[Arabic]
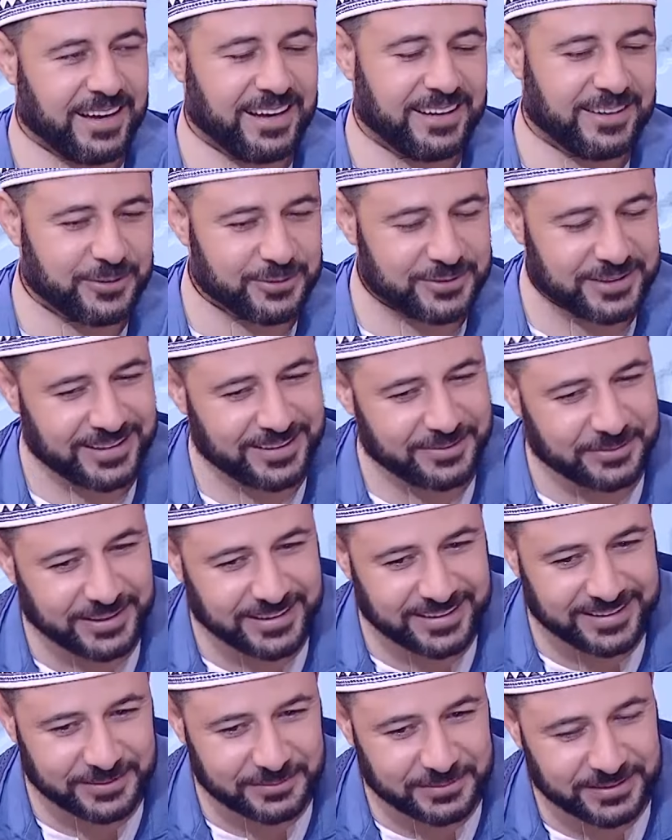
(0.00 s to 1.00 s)
فندم اهلا
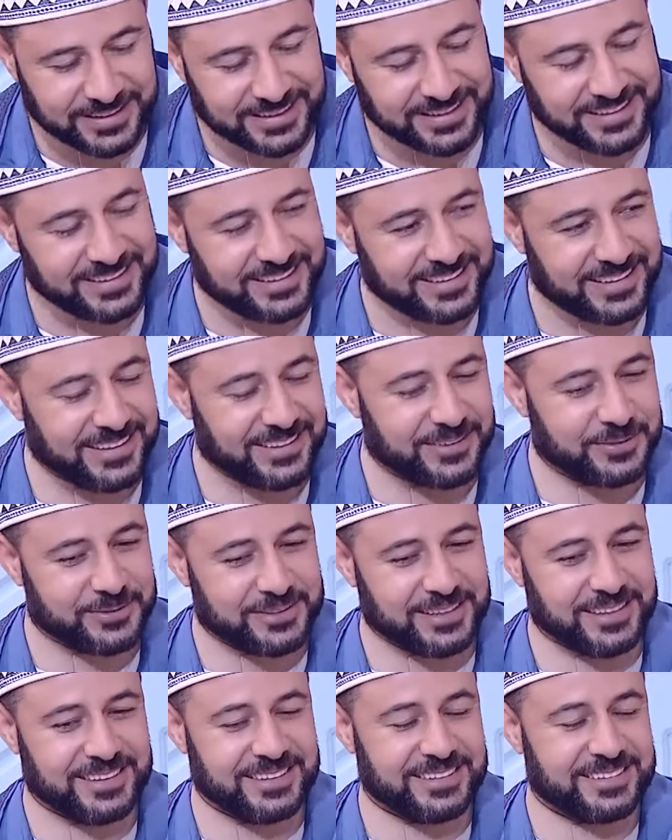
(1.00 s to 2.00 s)
بحضرتك يا دكتور
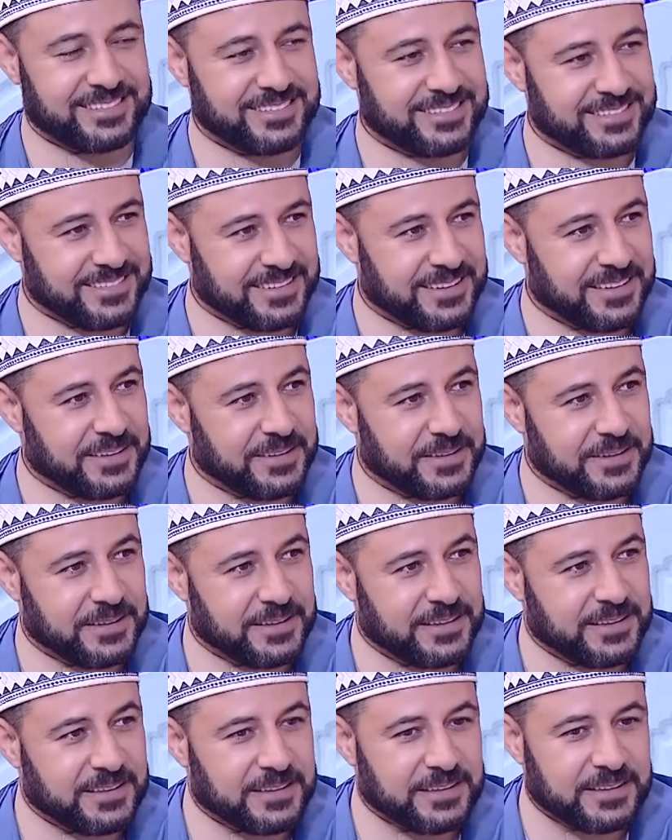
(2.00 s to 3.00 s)
أهلا مبدئيا
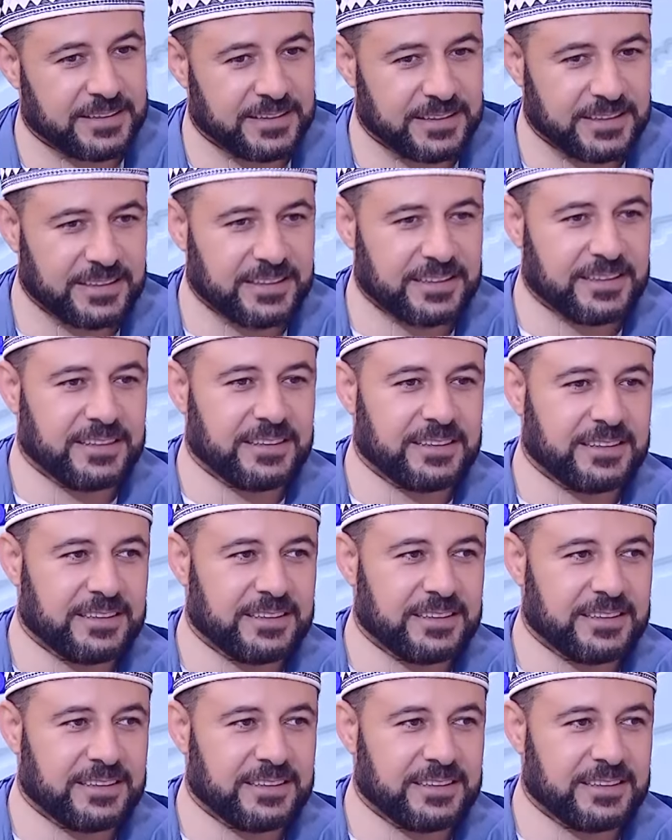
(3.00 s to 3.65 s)
يا دكتور آه،